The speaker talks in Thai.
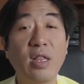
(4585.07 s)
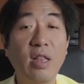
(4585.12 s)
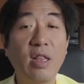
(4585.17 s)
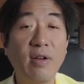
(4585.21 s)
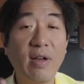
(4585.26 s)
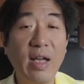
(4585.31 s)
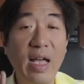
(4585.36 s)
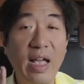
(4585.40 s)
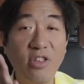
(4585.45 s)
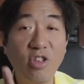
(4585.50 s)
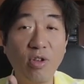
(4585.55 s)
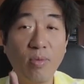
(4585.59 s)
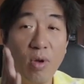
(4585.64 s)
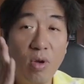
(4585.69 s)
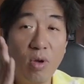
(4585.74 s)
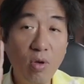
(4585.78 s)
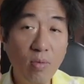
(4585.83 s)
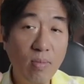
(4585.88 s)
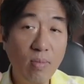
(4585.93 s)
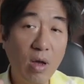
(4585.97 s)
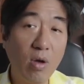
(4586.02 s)
เราขายเฉ
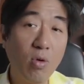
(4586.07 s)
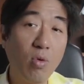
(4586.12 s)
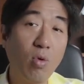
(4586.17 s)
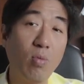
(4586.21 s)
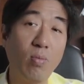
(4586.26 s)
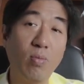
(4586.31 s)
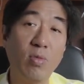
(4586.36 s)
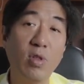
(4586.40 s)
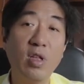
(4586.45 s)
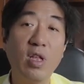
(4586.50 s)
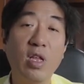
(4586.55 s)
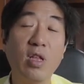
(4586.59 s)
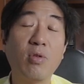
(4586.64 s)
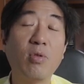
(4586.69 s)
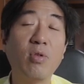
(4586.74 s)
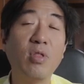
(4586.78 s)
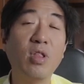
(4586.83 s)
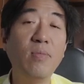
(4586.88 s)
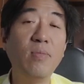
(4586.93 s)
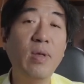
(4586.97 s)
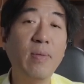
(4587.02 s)
พาะคนบางกลุ่มเท่านั้น
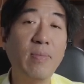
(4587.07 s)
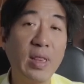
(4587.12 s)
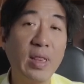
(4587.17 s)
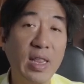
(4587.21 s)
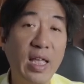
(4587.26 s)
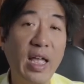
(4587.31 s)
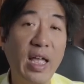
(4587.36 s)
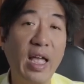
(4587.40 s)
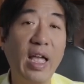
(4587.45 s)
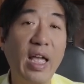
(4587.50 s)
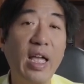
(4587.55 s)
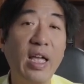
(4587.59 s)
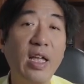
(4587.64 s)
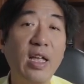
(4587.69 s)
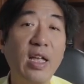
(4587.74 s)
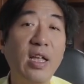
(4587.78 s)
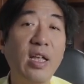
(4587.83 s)
คนที่มีปัญหา